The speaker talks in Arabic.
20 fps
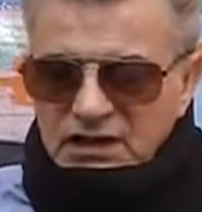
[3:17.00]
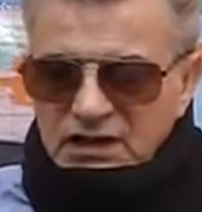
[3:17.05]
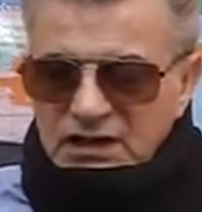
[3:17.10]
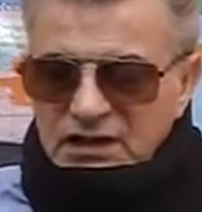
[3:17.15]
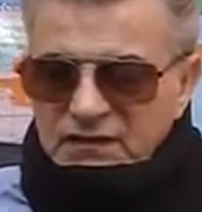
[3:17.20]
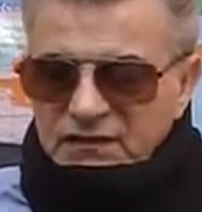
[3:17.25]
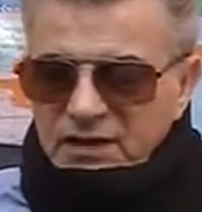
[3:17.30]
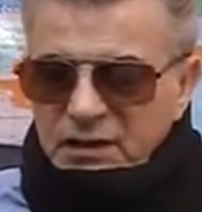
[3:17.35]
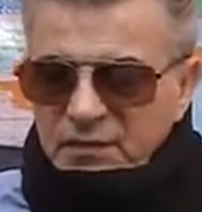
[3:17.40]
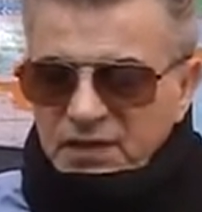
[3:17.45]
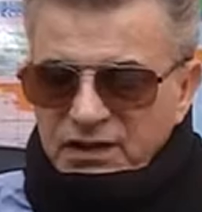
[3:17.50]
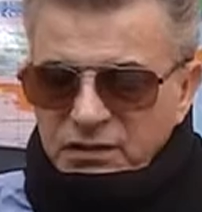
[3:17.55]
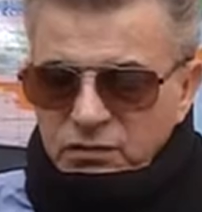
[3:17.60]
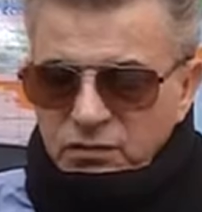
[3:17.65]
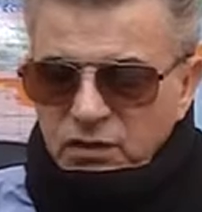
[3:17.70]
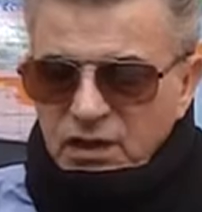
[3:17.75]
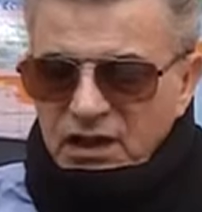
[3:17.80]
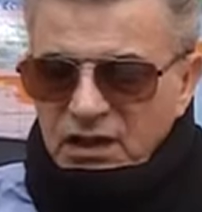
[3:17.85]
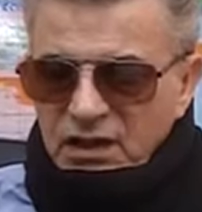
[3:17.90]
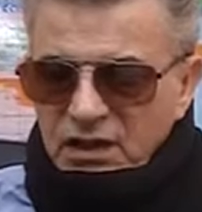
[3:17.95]

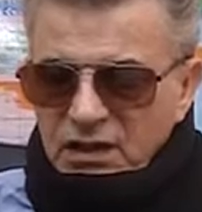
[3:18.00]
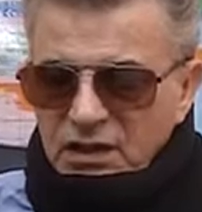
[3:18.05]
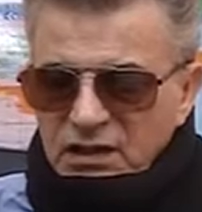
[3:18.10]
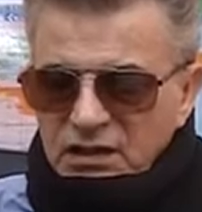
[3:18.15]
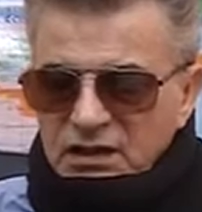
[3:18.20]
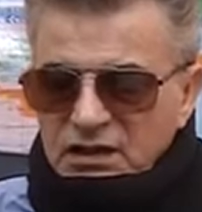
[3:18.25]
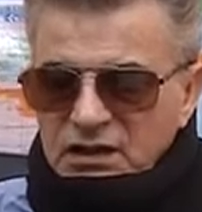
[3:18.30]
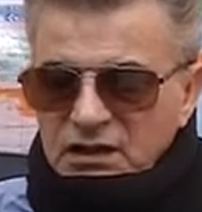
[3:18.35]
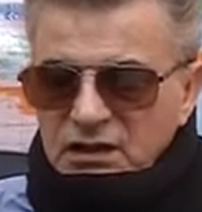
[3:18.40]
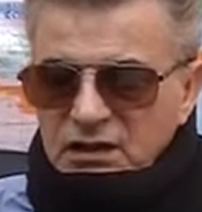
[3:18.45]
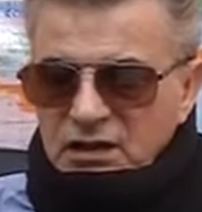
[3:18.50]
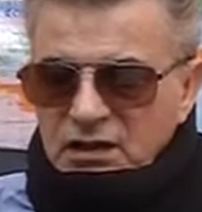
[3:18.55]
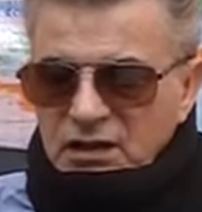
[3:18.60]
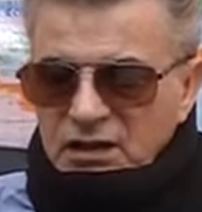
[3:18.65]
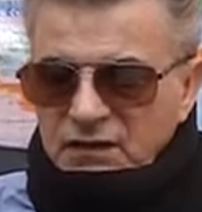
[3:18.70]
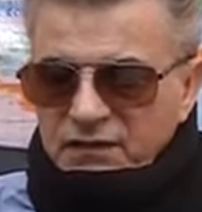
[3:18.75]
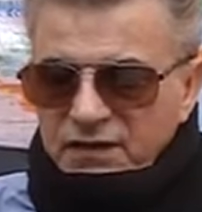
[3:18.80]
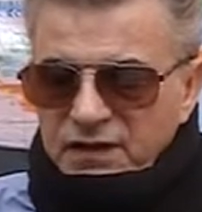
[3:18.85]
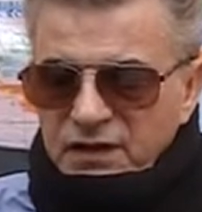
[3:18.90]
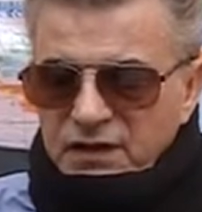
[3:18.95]
فبنوها
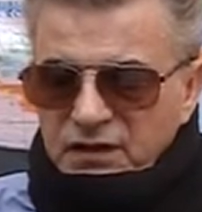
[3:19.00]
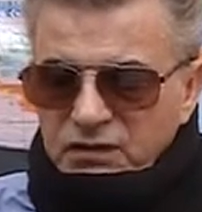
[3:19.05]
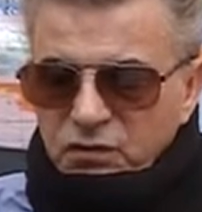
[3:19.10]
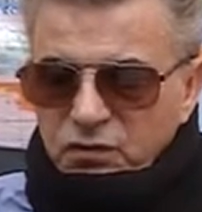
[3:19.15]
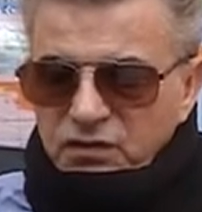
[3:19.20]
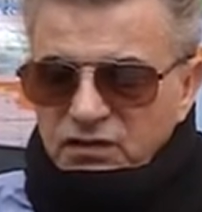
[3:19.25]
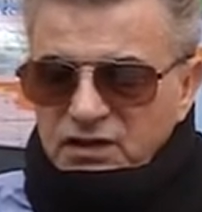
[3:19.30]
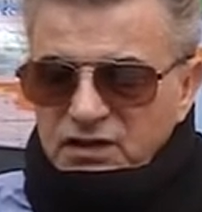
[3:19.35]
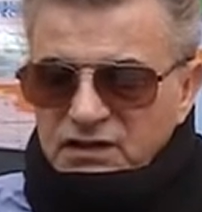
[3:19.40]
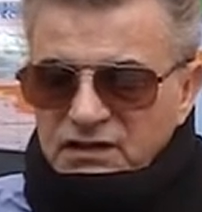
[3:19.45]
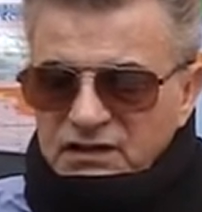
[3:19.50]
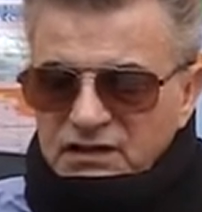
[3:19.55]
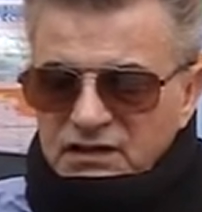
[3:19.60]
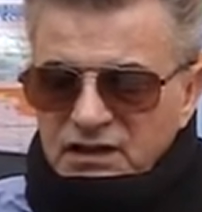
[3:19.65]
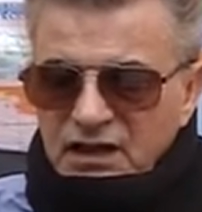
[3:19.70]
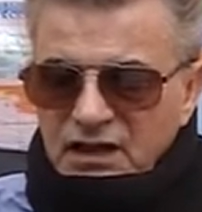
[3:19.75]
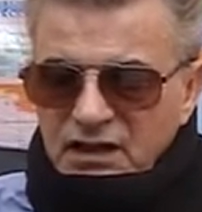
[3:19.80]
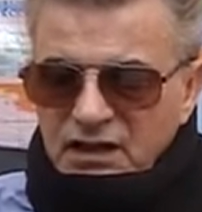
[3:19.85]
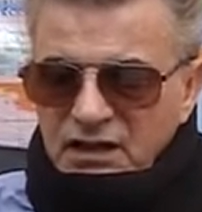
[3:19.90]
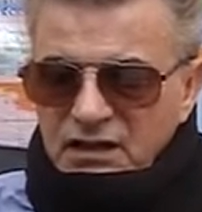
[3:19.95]
في تونس
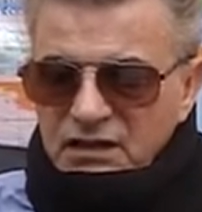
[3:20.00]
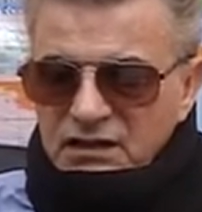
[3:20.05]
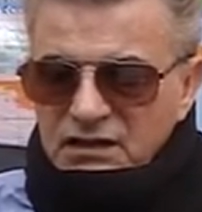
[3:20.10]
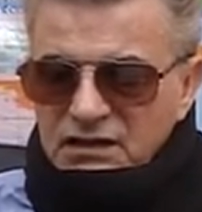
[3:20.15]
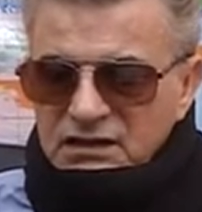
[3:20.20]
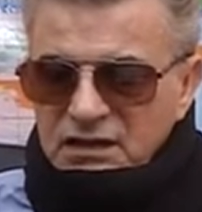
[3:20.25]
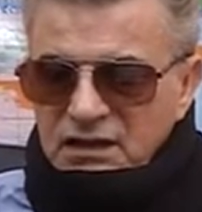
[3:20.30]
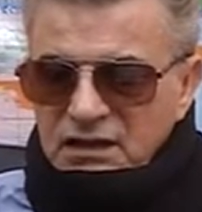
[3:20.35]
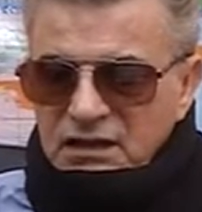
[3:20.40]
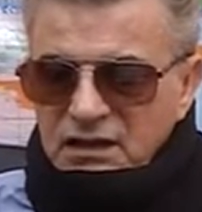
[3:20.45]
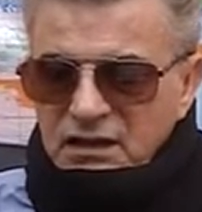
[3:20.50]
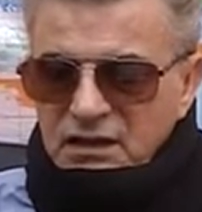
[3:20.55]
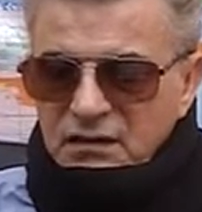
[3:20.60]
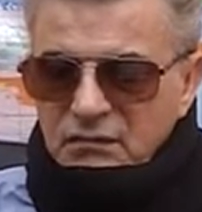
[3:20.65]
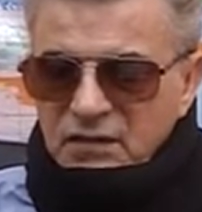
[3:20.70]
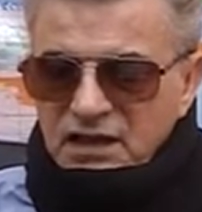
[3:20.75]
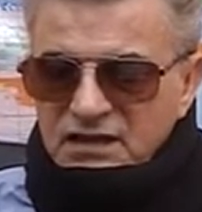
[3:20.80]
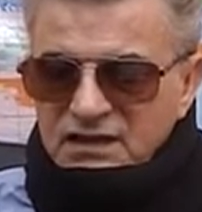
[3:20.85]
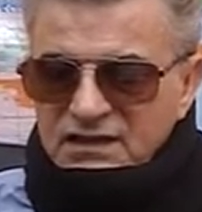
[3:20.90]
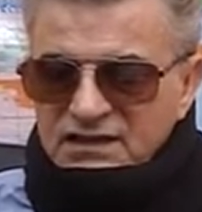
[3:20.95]
الآن لنتكلم
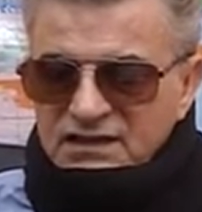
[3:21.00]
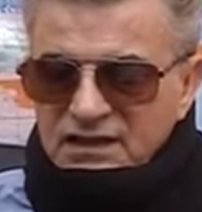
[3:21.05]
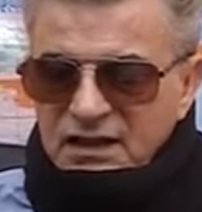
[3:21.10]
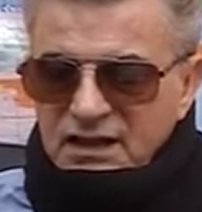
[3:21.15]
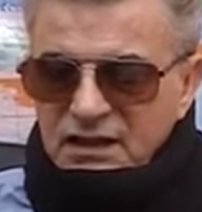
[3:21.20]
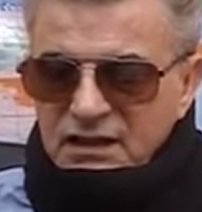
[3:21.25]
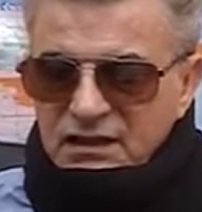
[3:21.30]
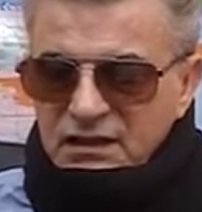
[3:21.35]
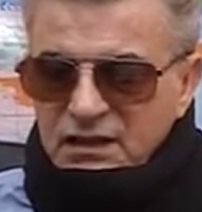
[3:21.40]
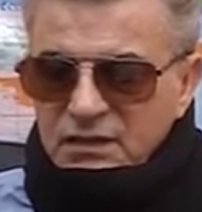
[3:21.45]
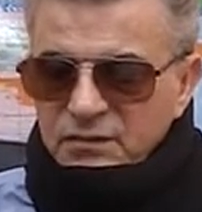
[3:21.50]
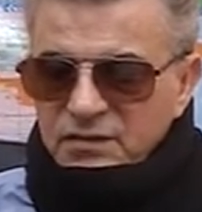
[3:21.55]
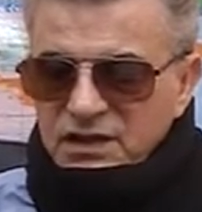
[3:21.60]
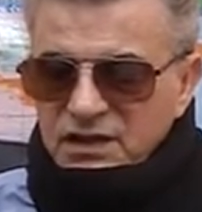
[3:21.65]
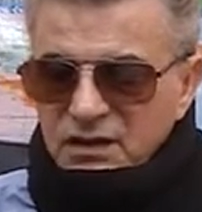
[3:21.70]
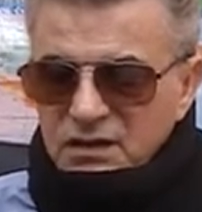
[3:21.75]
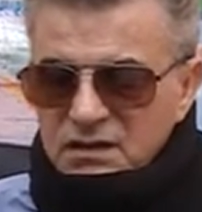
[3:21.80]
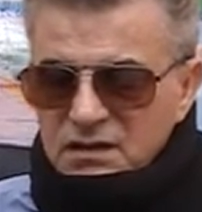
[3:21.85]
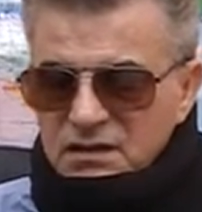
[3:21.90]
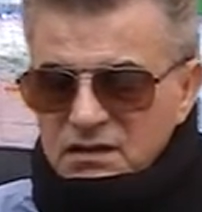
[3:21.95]
عن الساحل
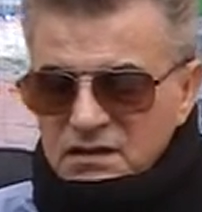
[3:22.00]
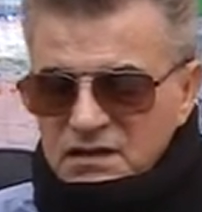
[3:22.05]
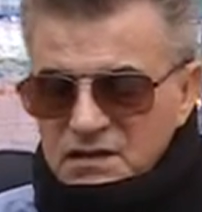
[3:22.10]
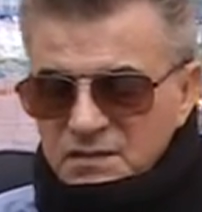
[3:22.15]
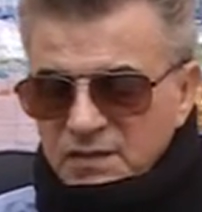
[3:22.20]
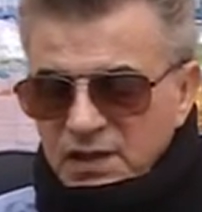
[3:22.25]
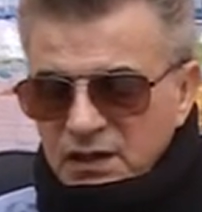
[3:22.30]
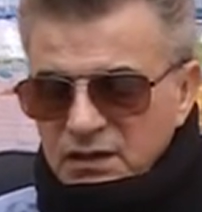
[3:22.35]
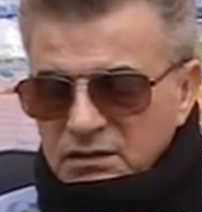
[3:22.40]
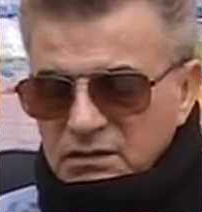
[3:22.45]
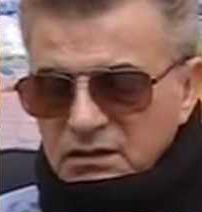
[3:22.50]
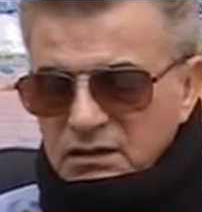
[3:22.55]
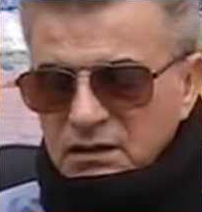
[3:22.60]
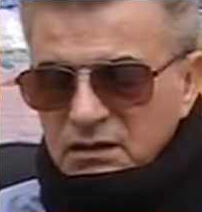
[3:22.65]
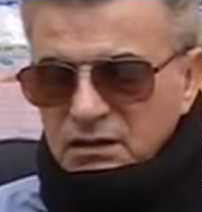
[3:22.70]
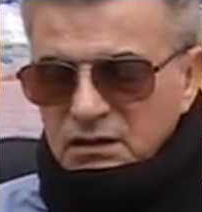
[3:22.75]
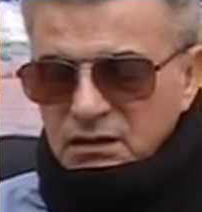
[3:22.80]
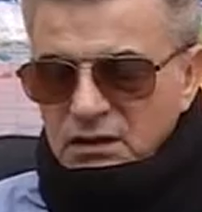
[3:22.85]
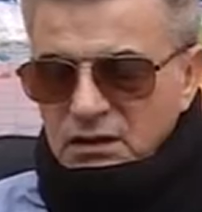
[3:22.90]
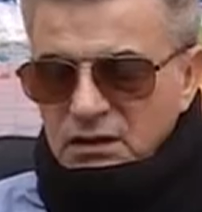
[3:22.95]
ليبيا سبارتا